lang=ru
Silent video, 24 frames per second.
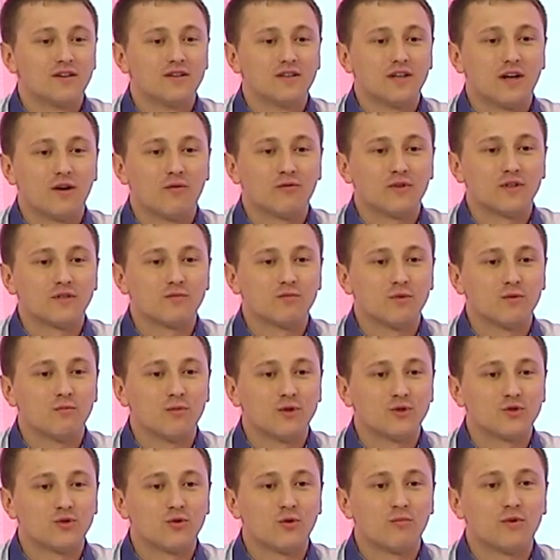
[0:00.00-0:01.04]
Да, у нас был
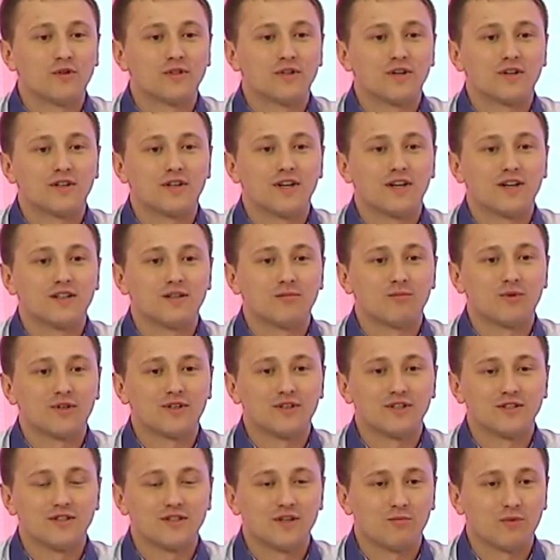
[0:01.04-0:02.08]
большой опыт, когда это
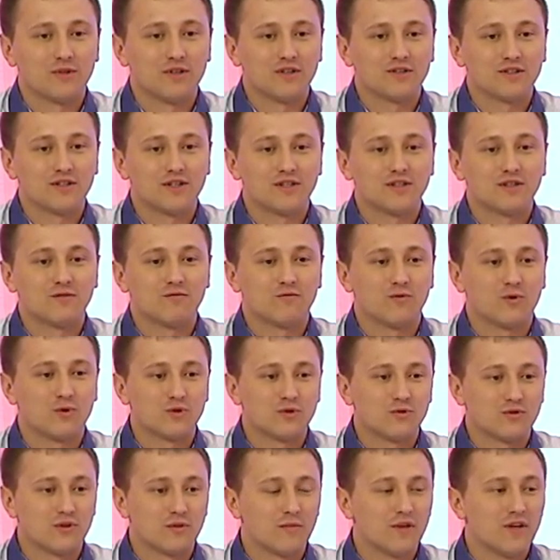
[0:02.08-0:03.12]
проходило под открытым
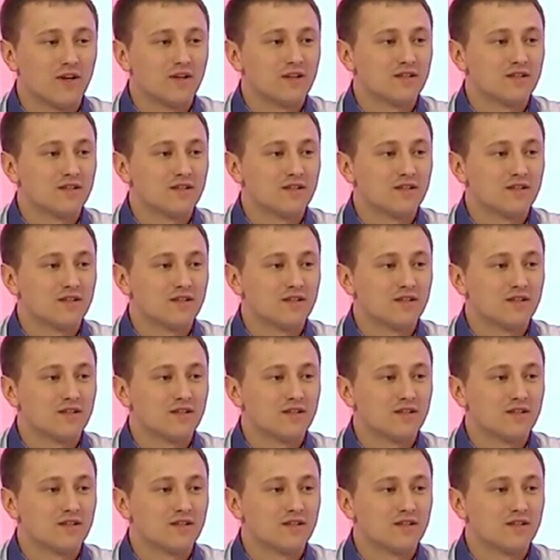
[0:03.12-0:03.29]
воздухом.